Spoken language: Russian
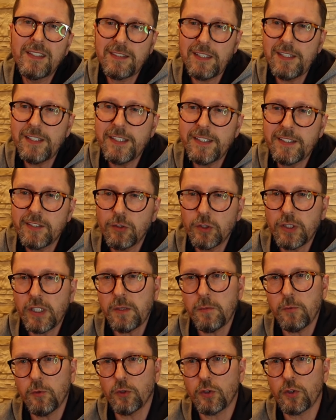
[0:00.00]
Следить за вот
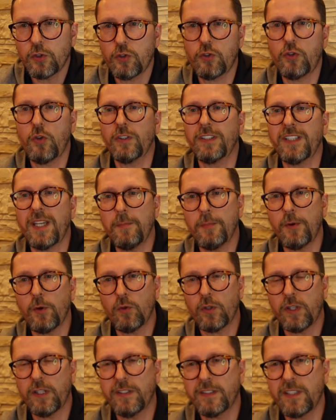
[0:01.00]
этими вот четкой
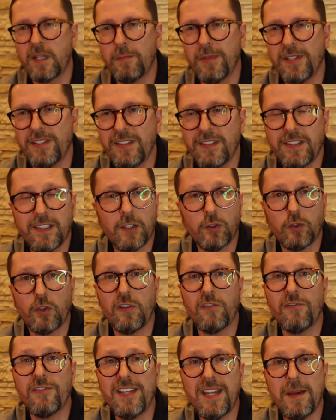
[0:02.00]
проукраинской позицией,
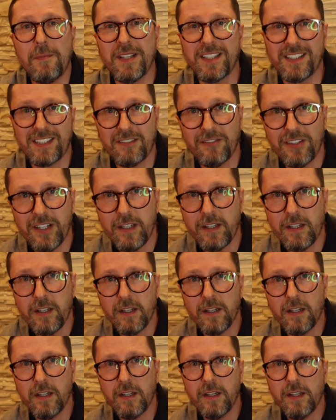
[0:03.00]
которые вне Москвы
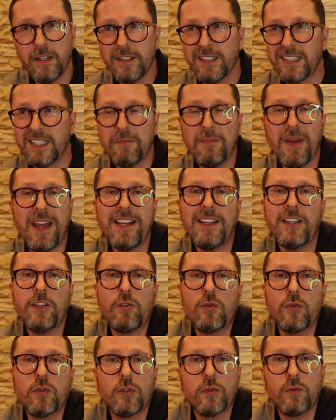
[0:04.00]
себя не
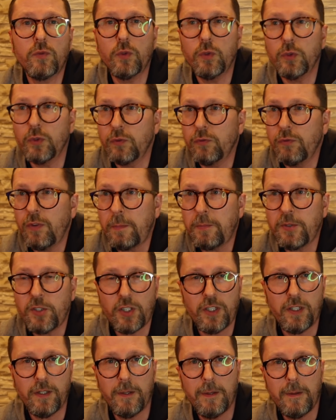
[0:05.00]
чувствуют
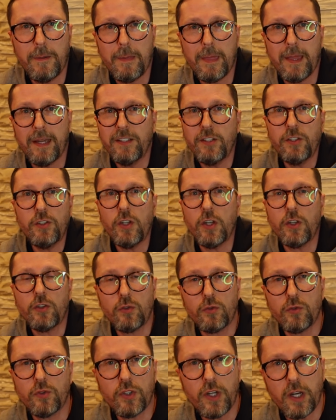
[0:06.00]
вообще. Они не
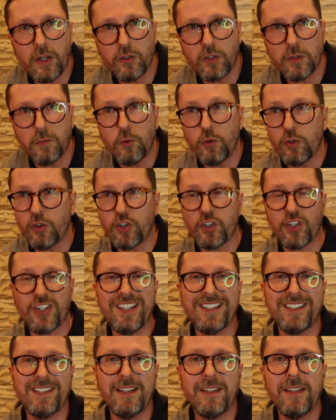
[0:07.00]
ощущают себя, у них
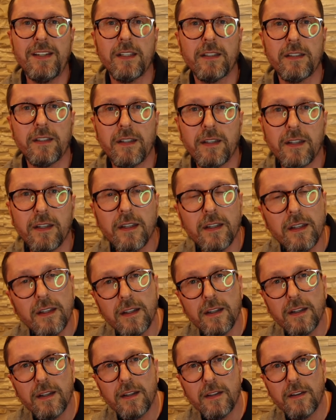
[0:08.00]
жизни нет
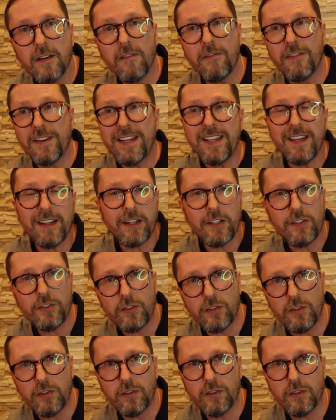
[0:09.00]
вне
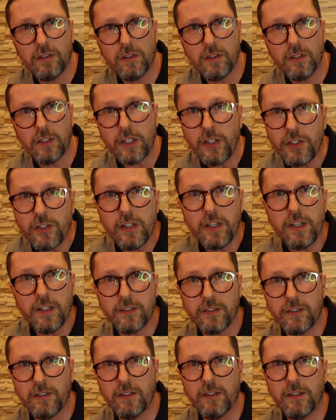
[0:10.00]
России. Да
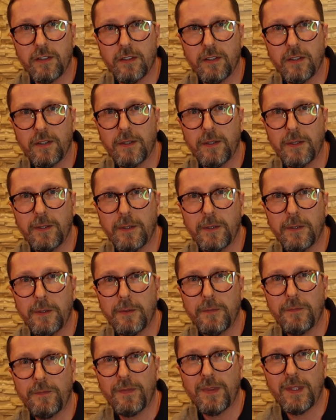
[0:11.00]
интересно.
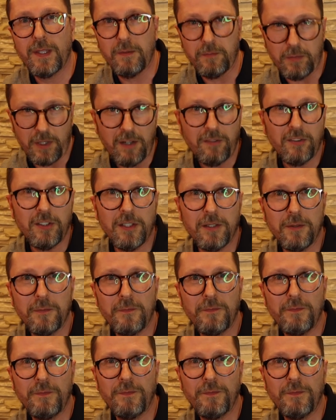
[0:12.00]
Правда?